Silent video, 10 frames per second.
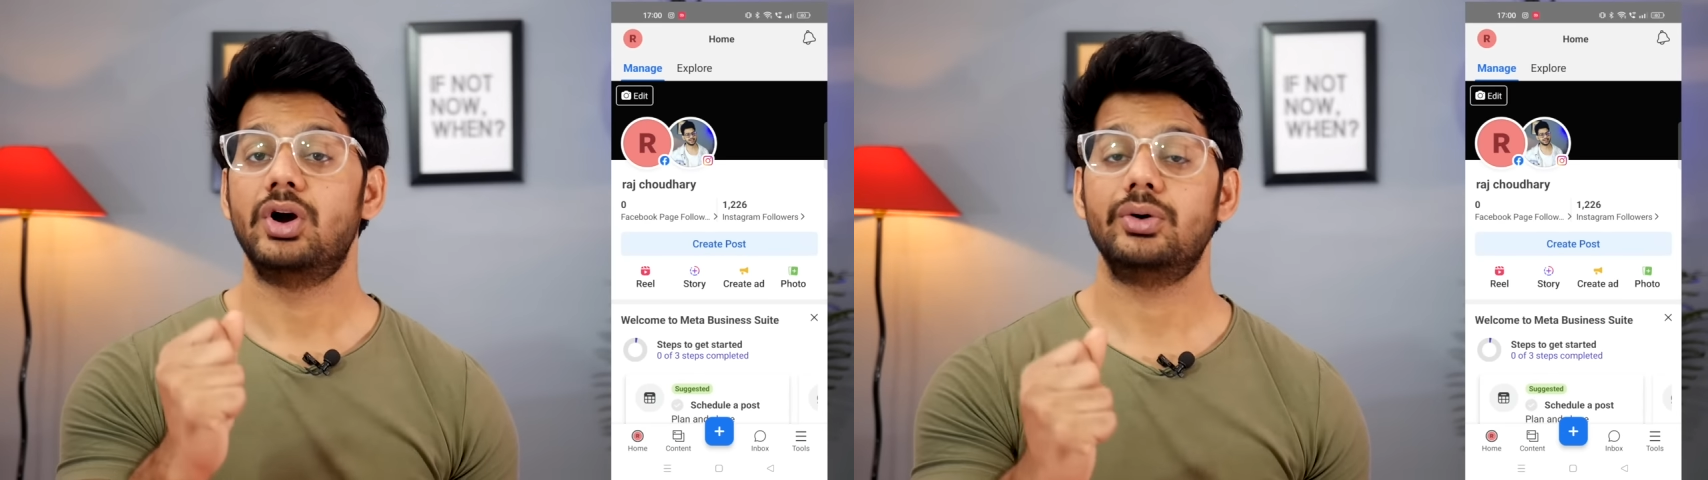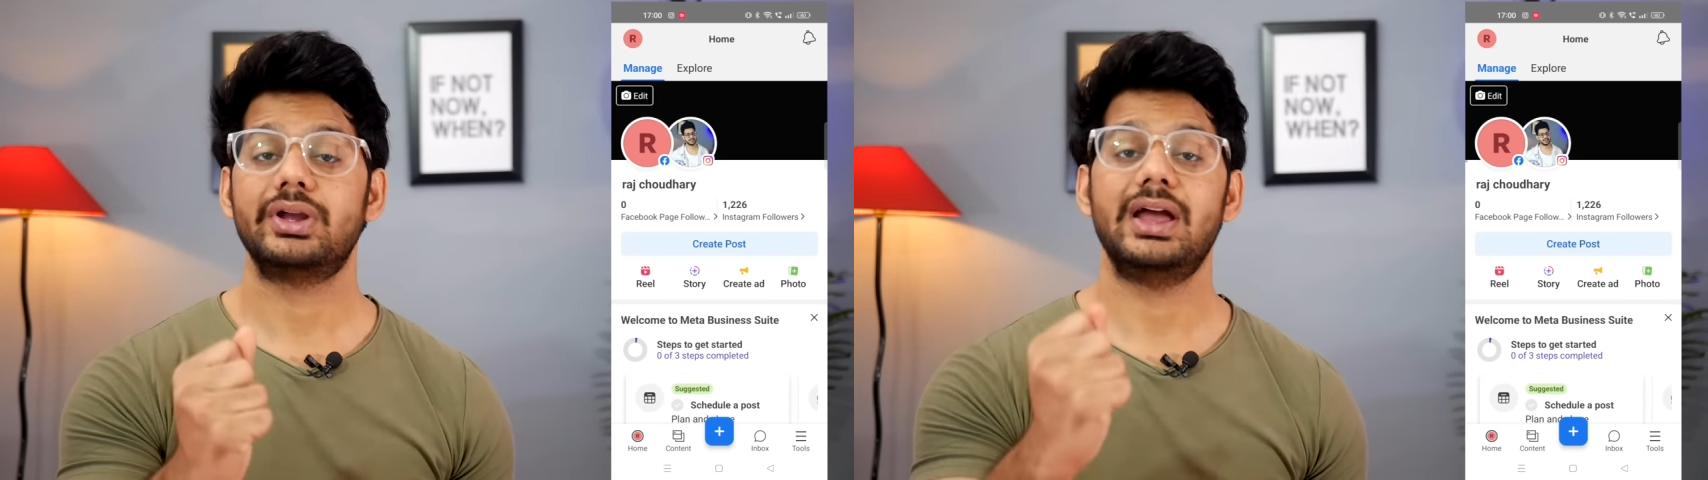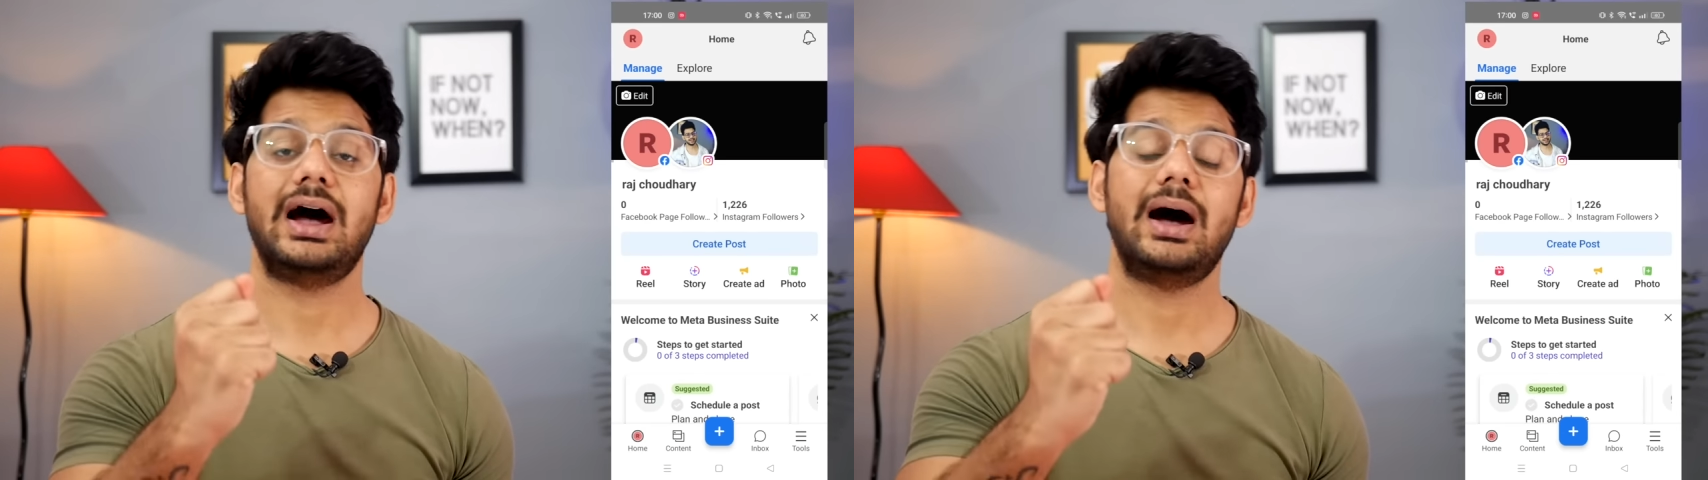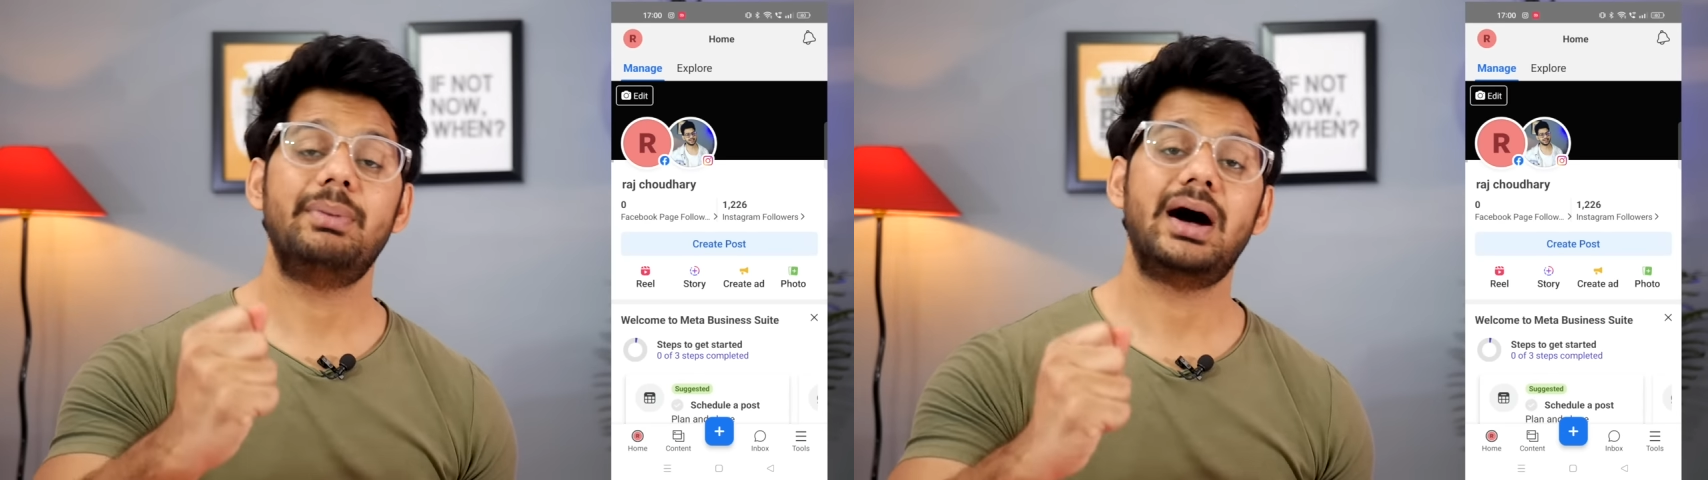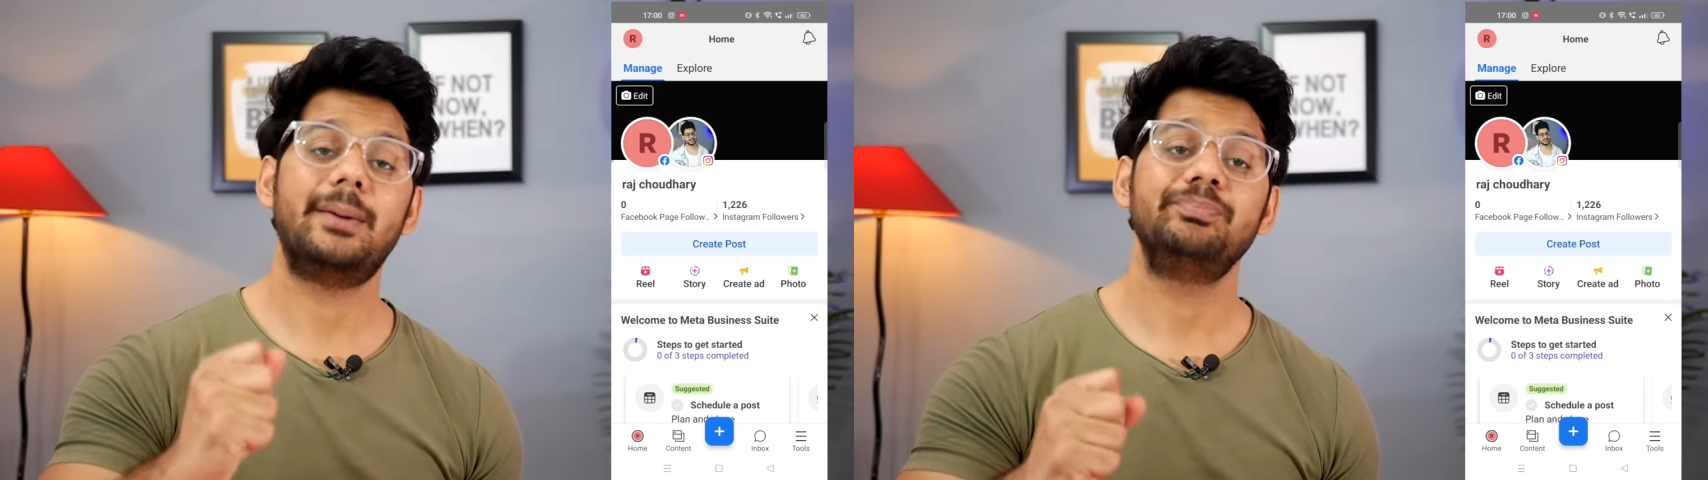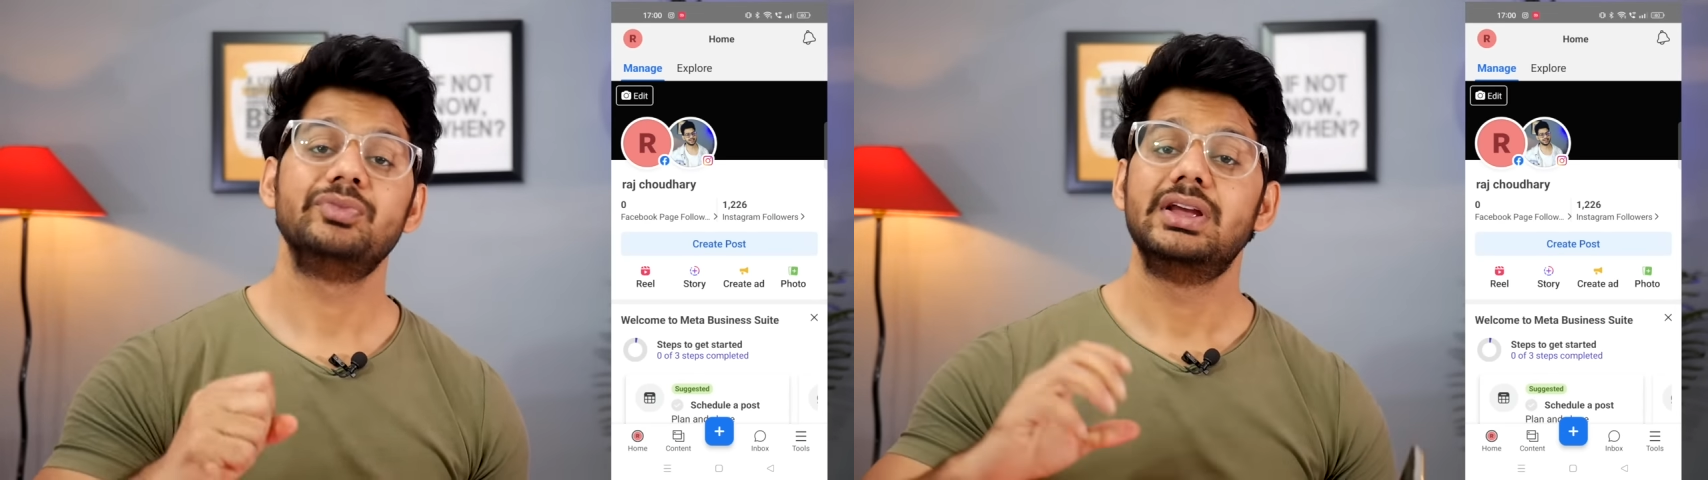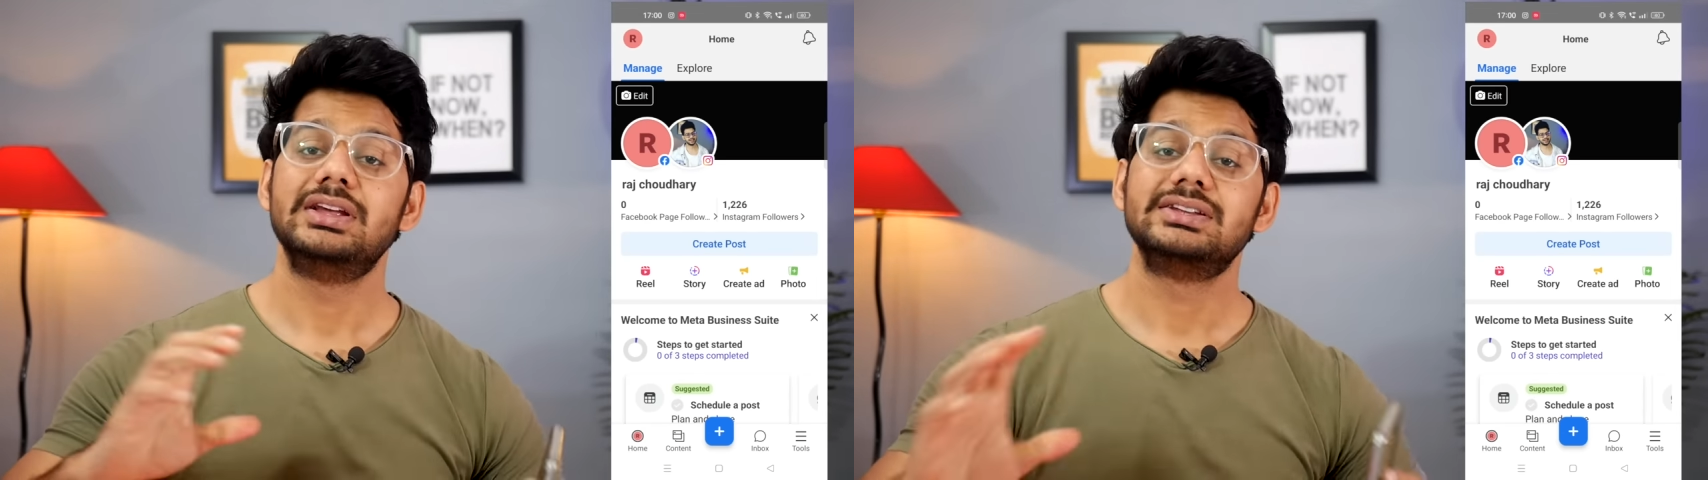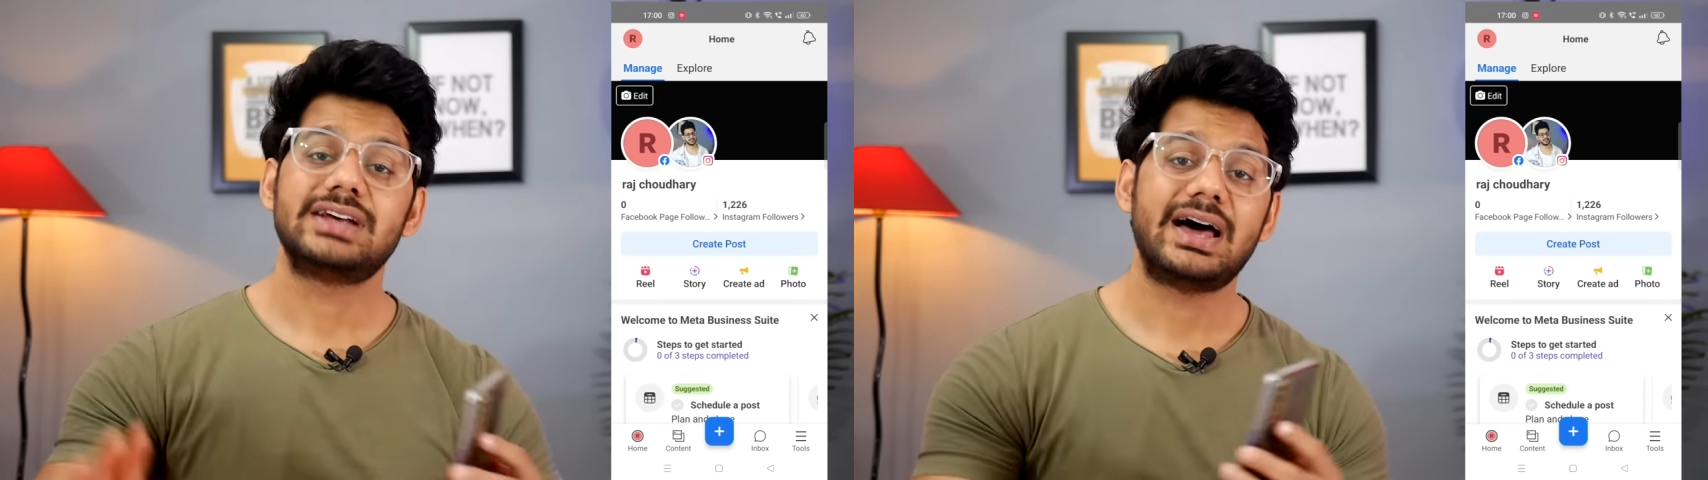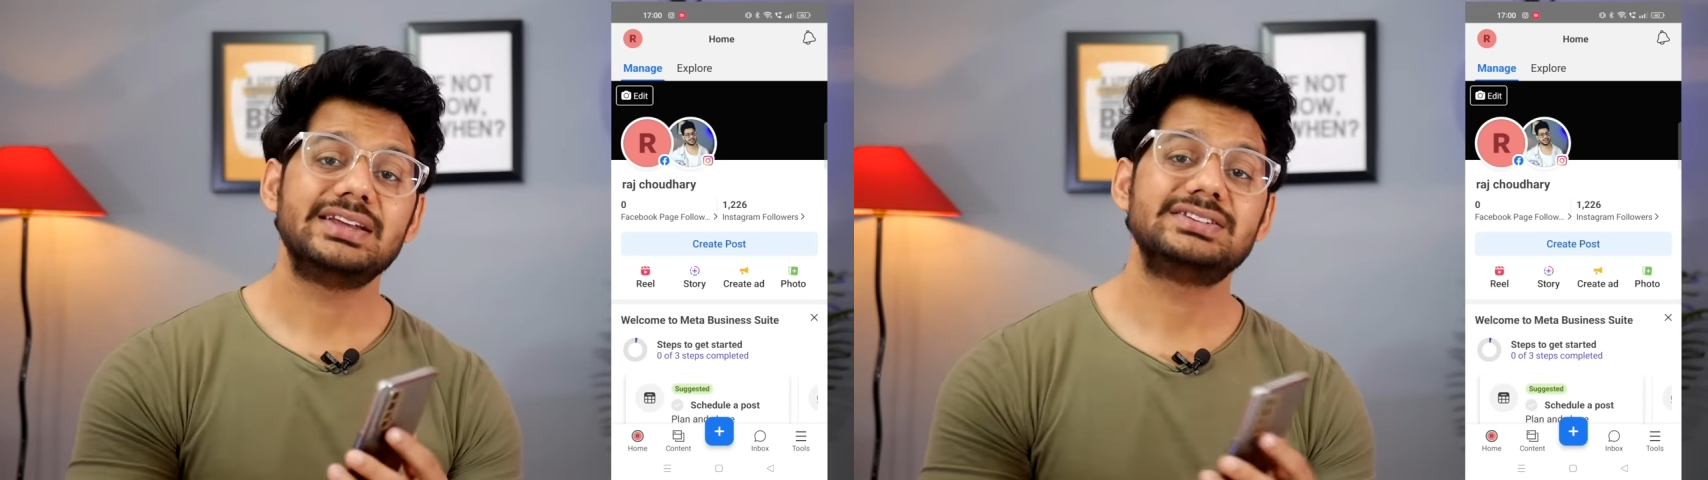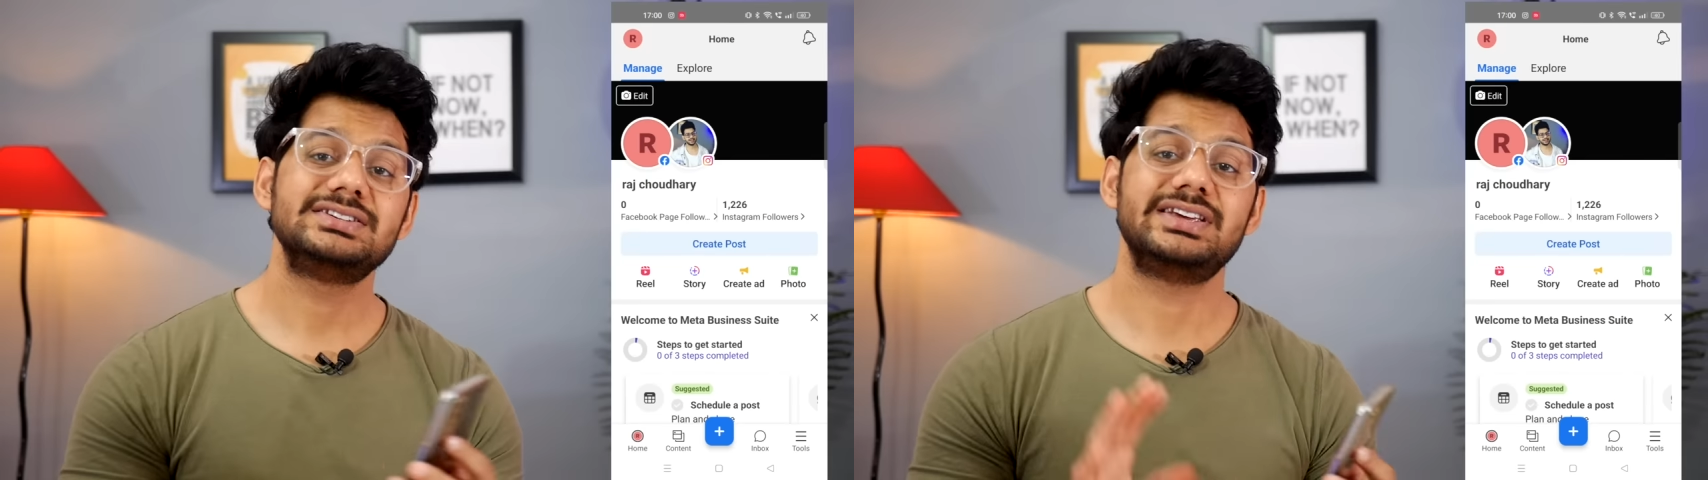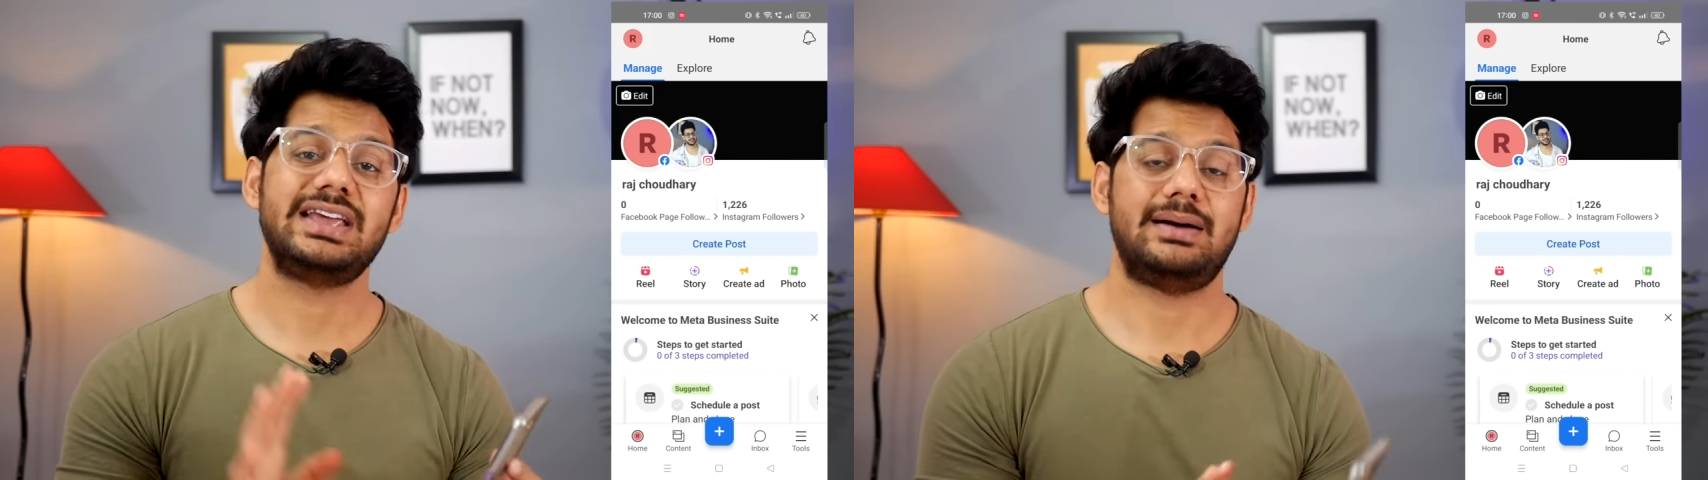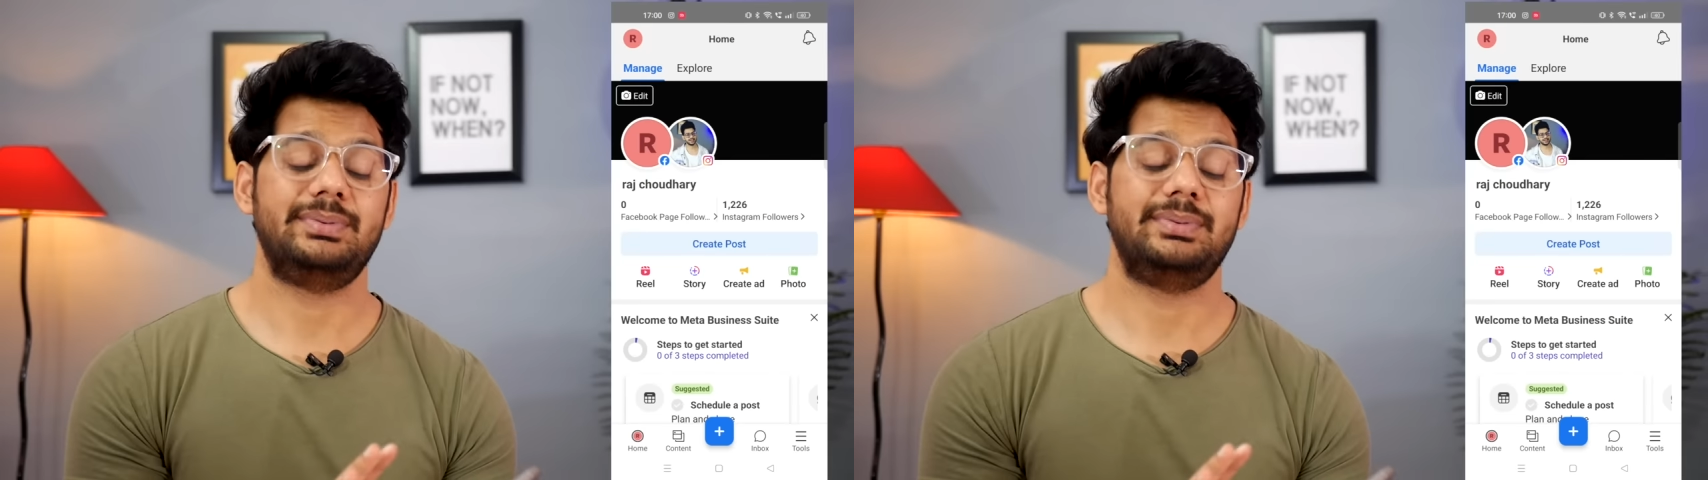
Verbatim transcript: ओके अब हम सारी चीज़ें यहाँ